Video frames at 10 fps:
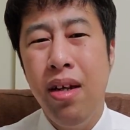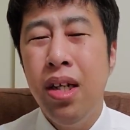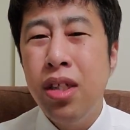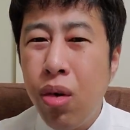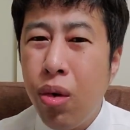
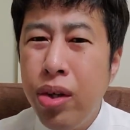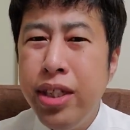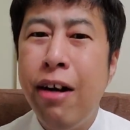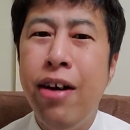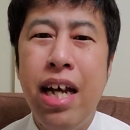そこのい
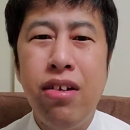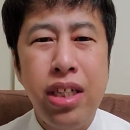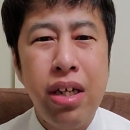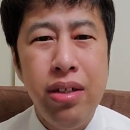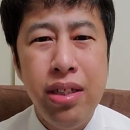ざこざなくし
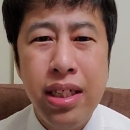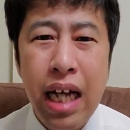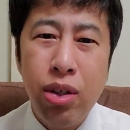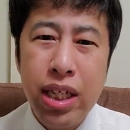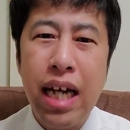て、いざ
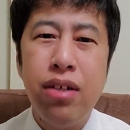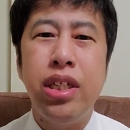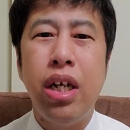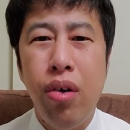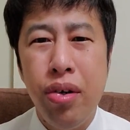こざなくし
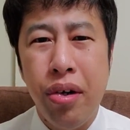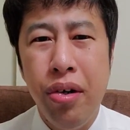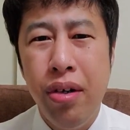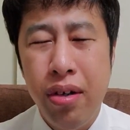てこうよ。